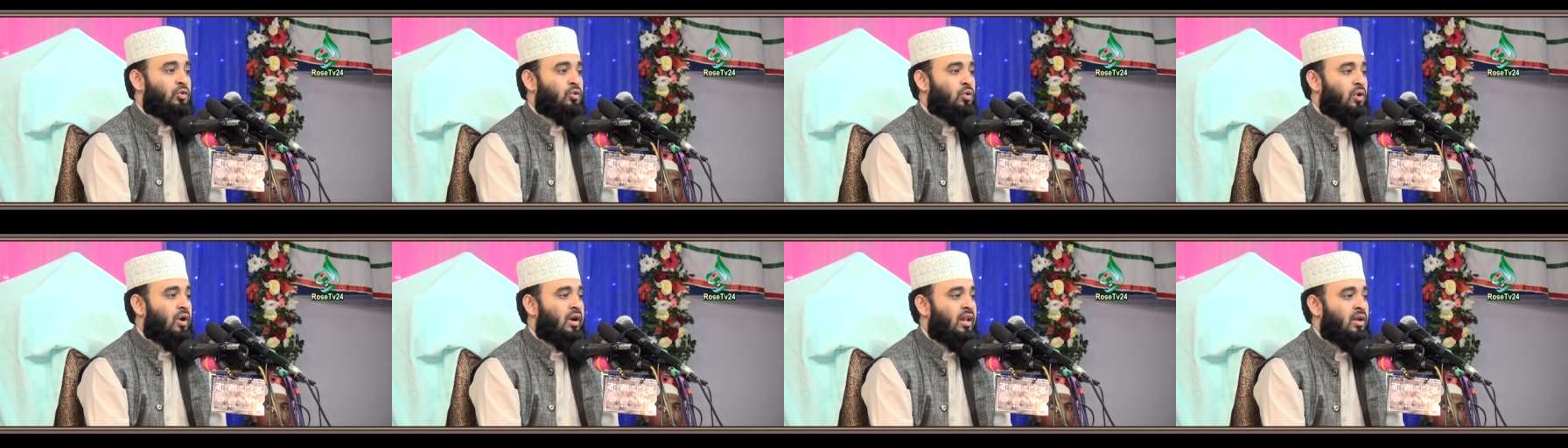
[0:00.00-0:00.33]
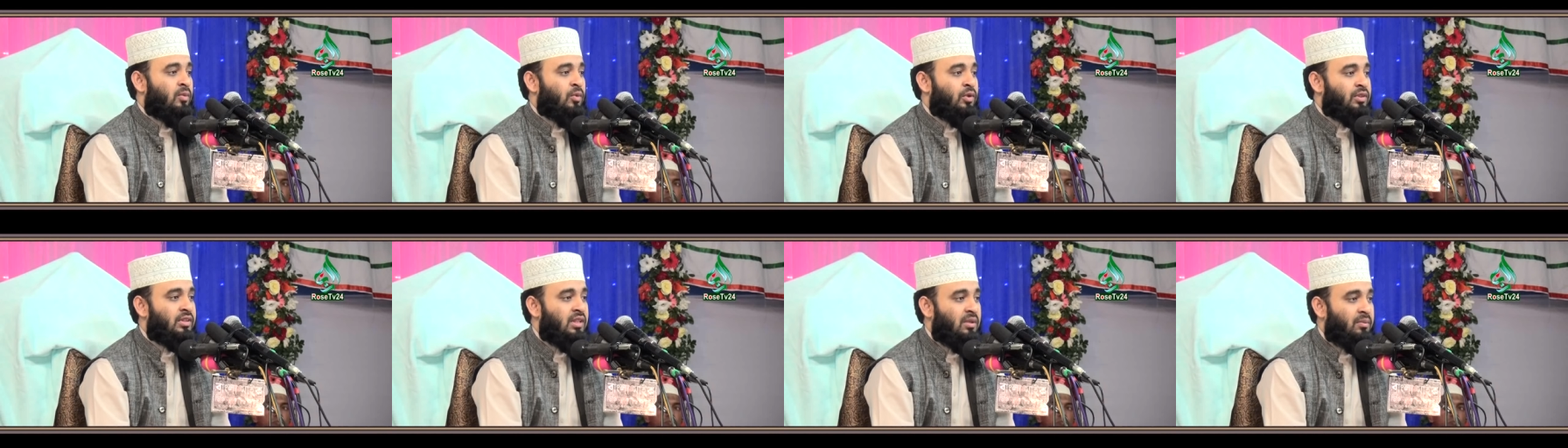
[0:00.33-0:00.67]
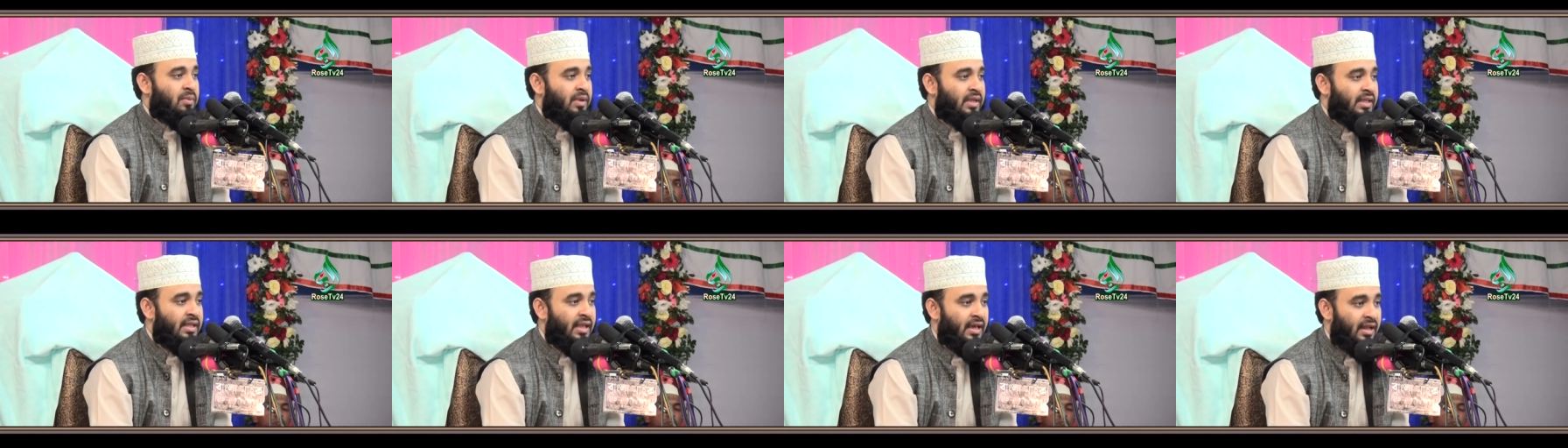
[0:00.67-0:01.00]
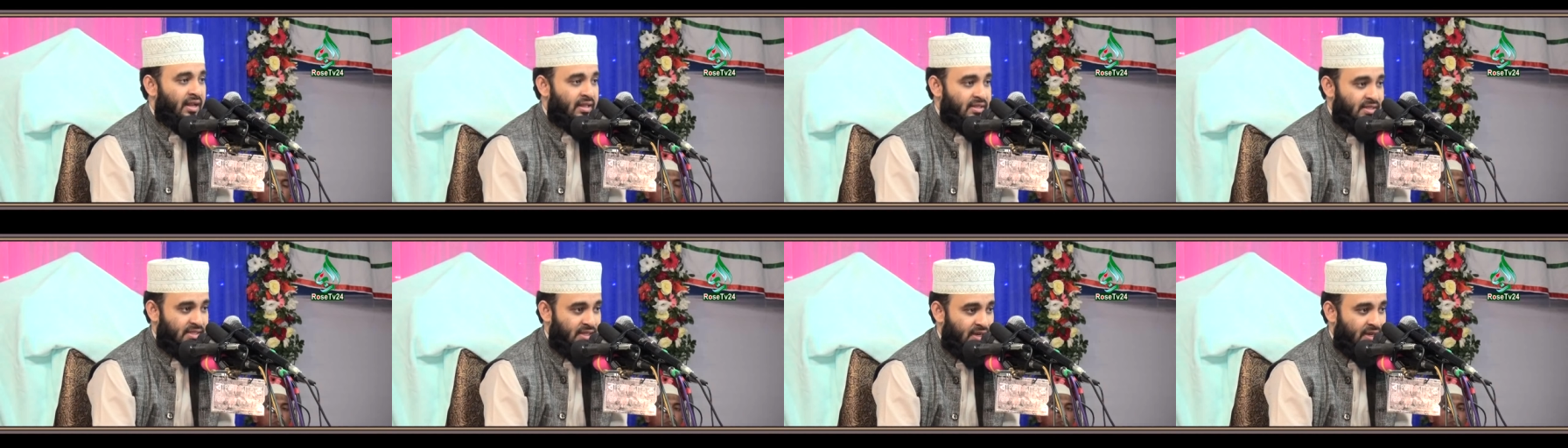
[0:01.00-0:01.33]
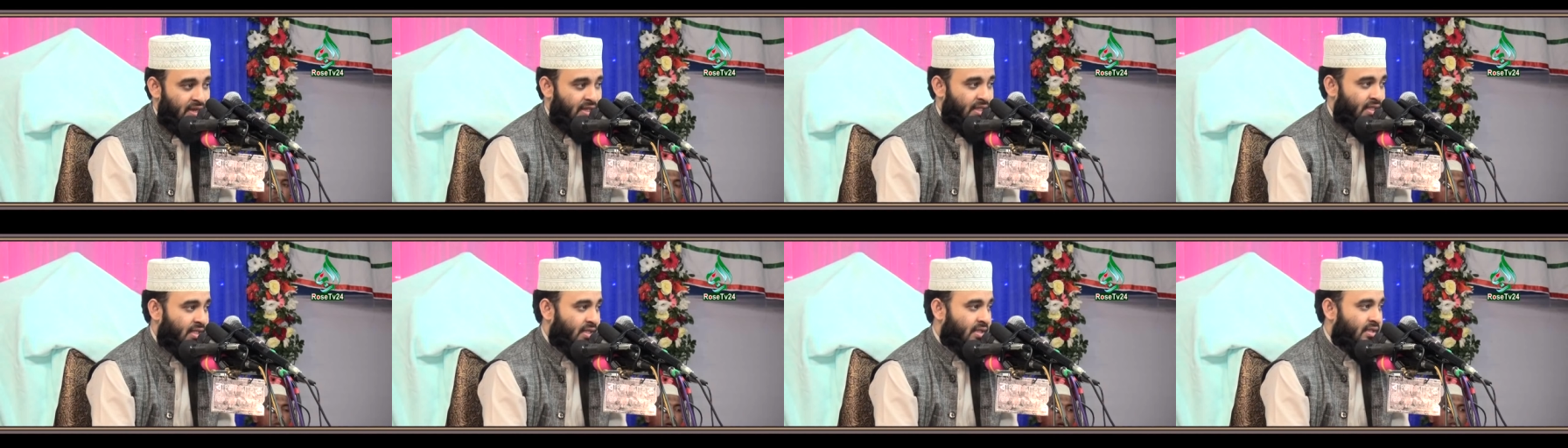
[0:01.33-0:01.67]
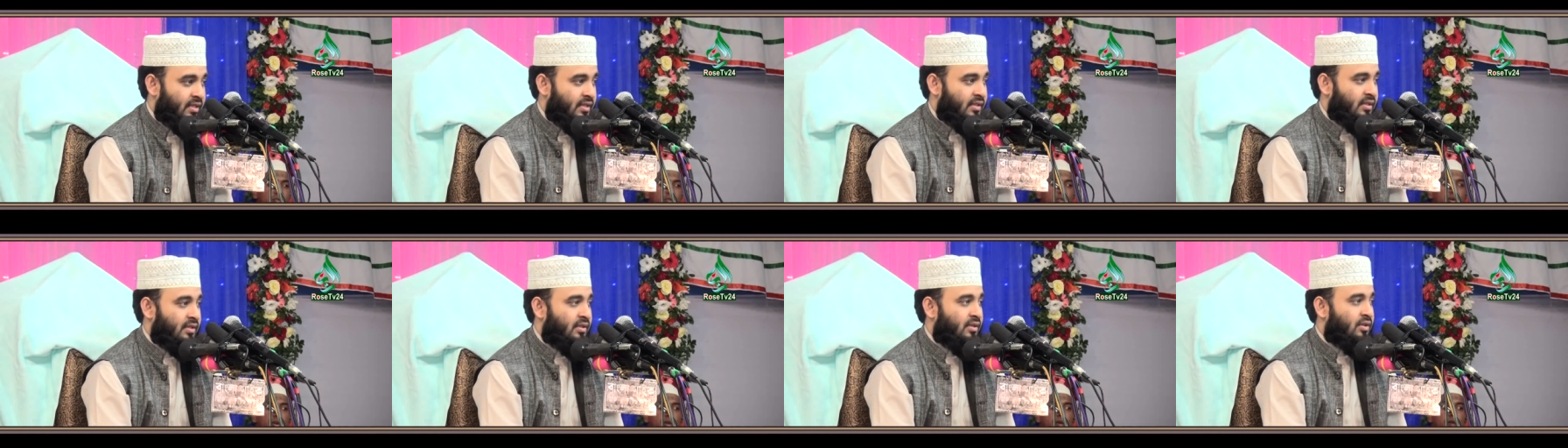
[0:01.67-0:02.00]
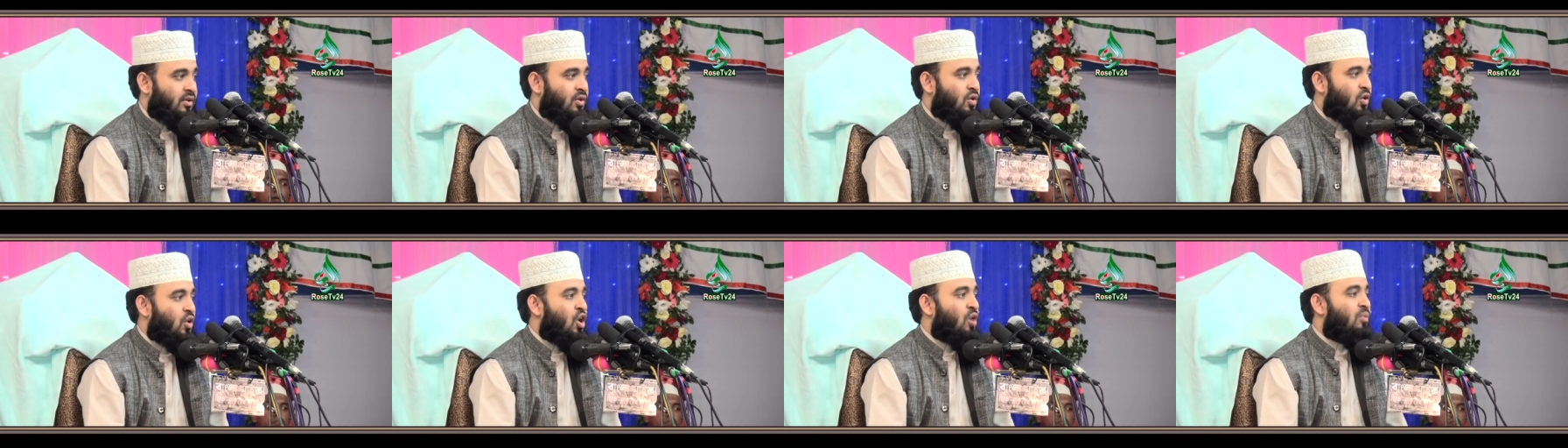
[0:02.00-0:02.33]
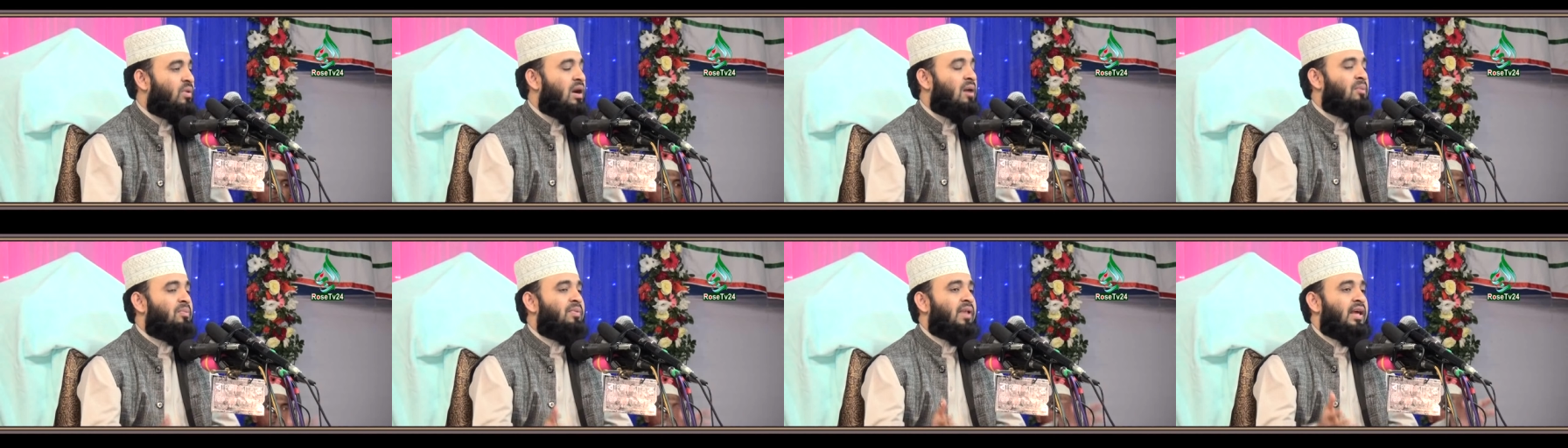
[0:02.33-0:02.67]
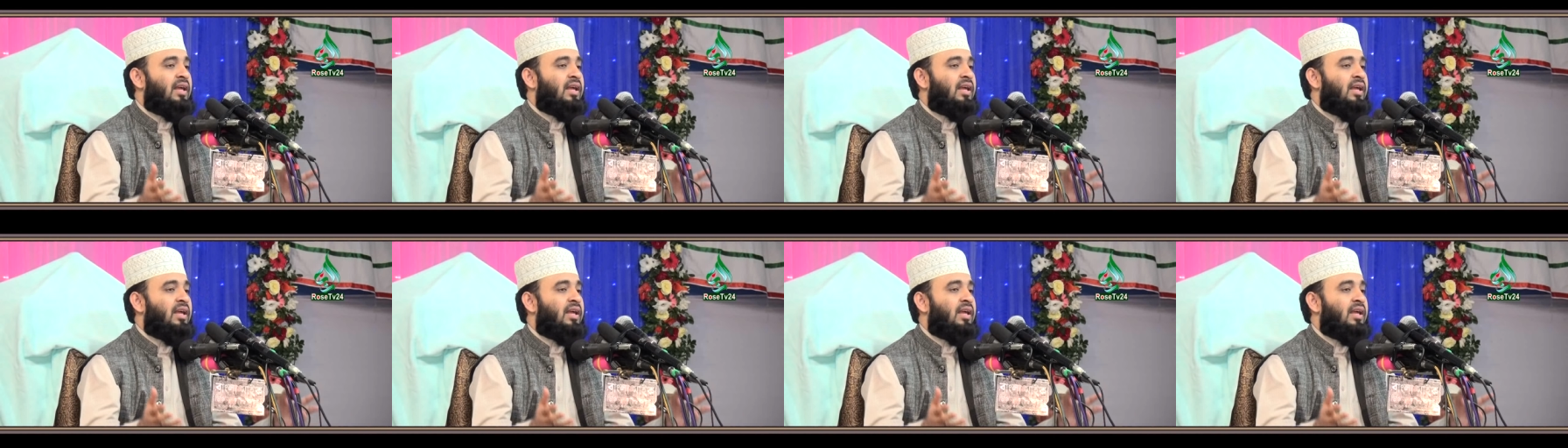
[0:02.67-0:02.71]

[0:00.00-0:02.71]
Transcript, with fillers: কোরআনের মধ্যে বিজ্ঞান আছে না নাই অভাব